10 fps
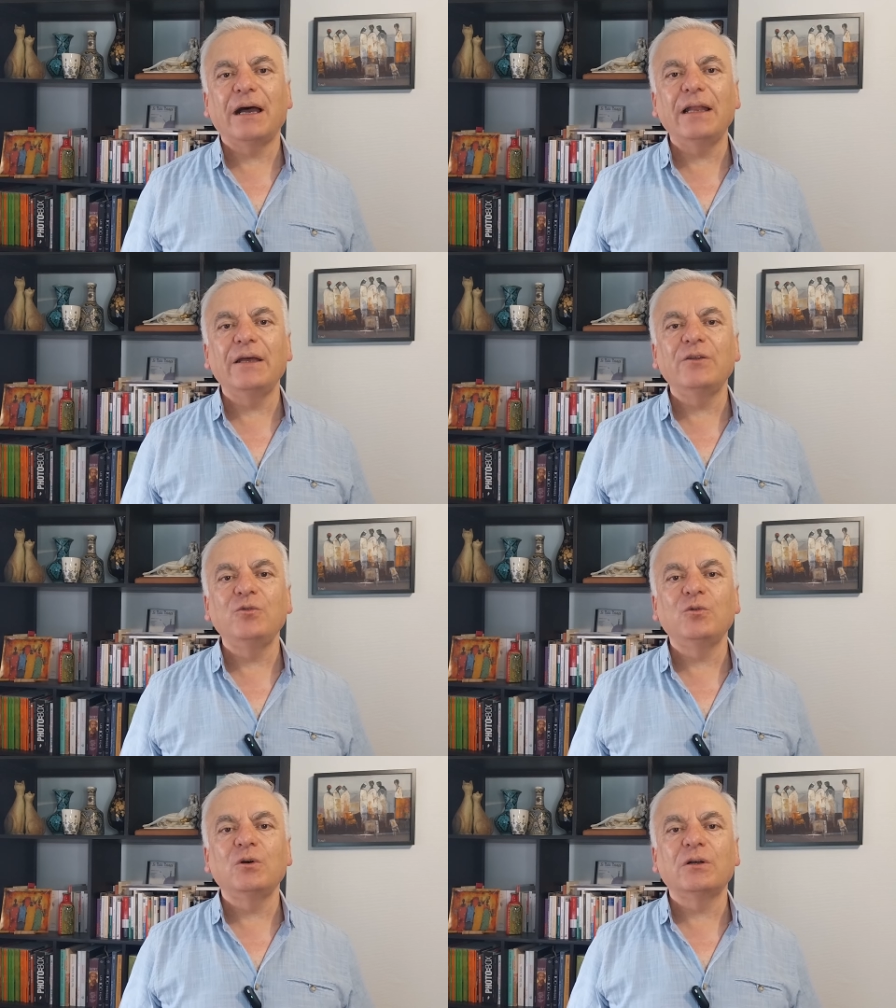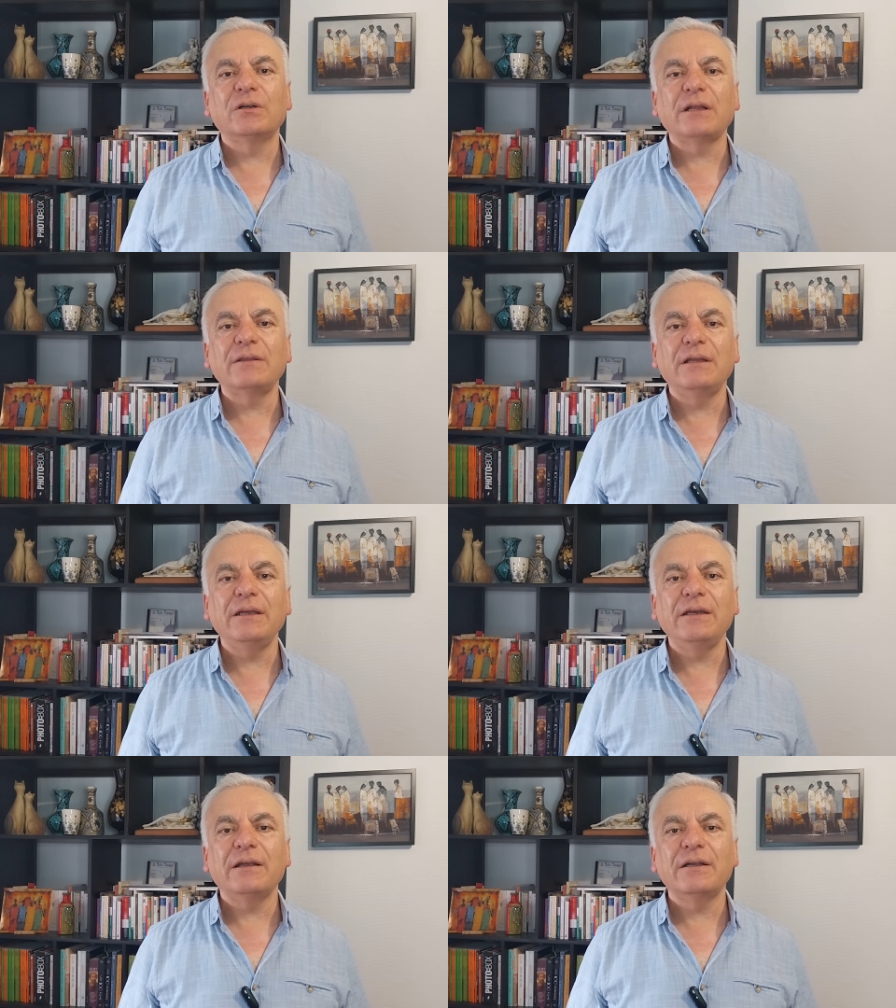على أنه الرد
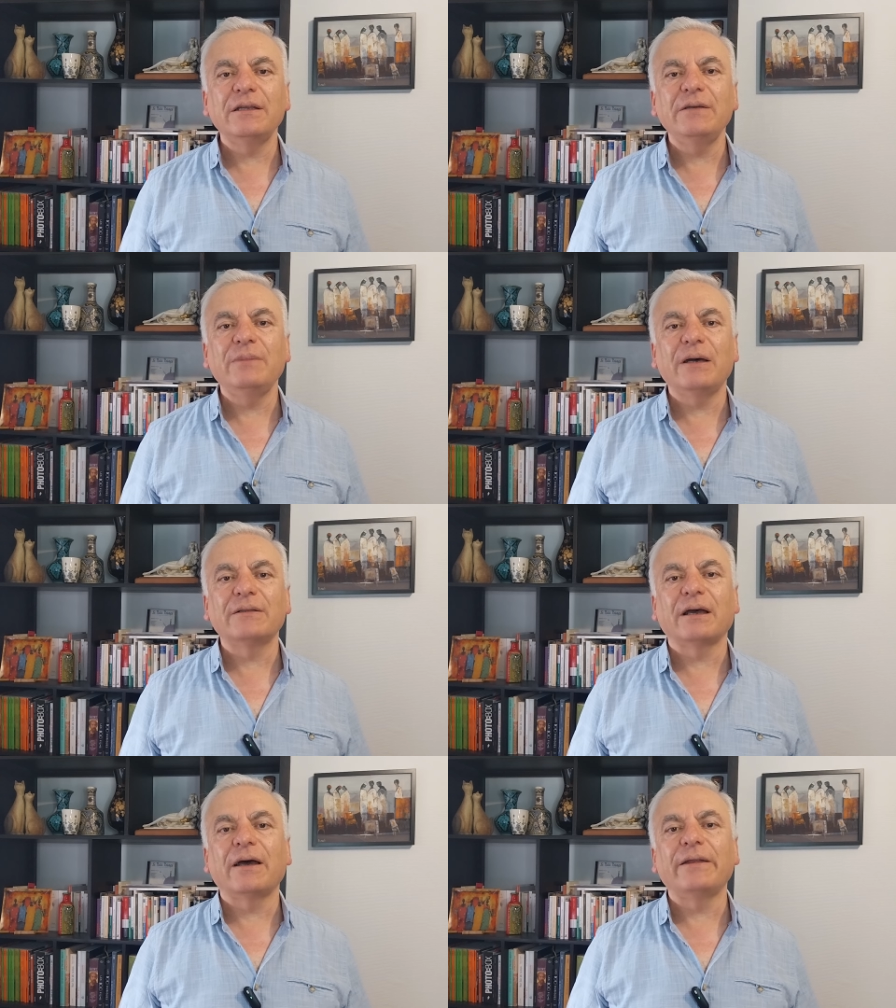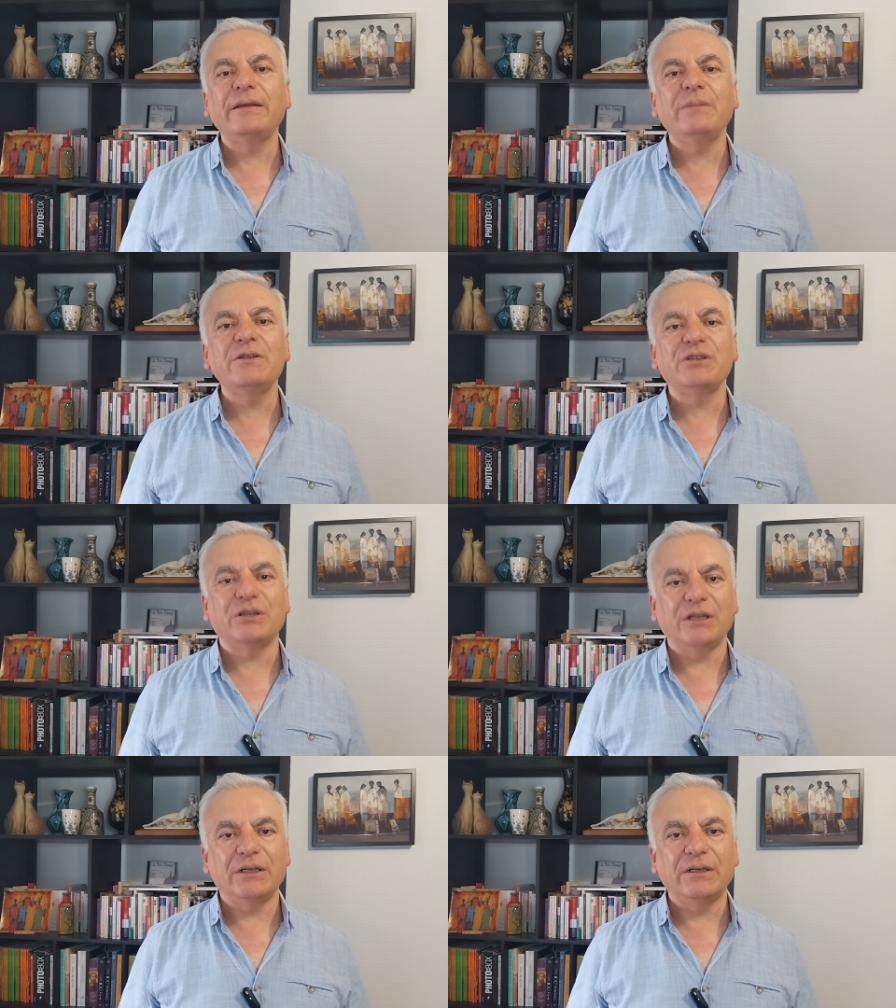الإيراني بات قريبا
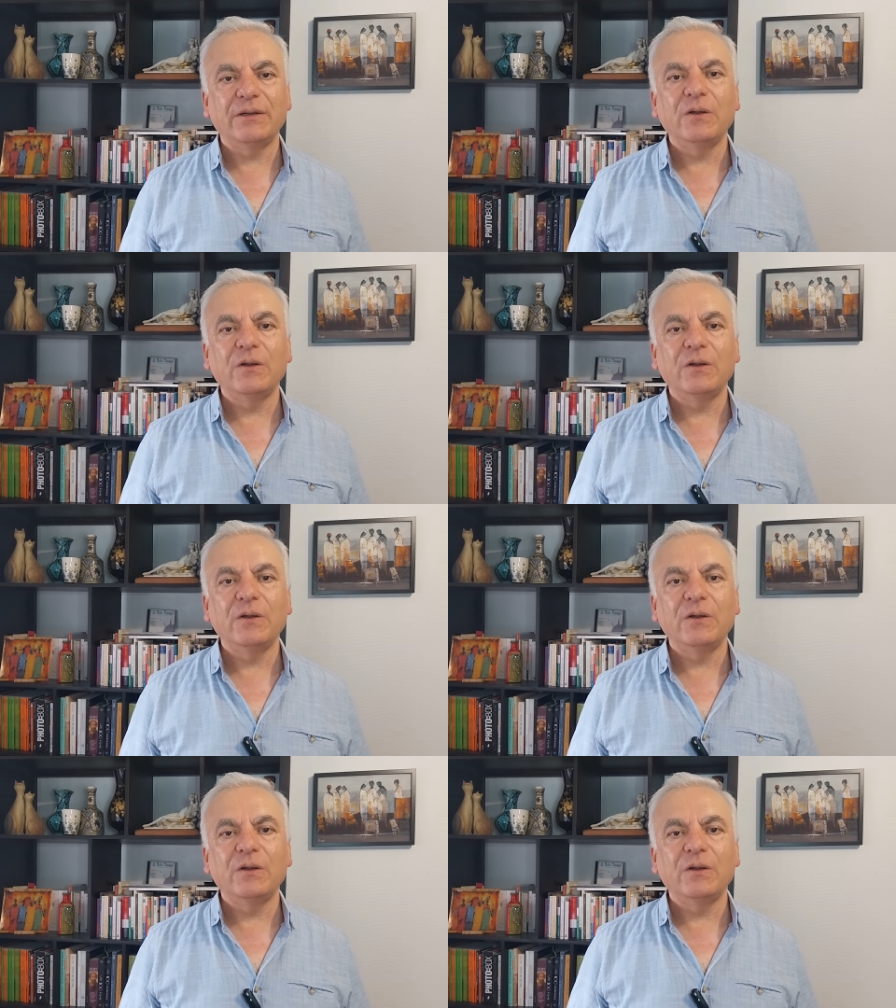جدا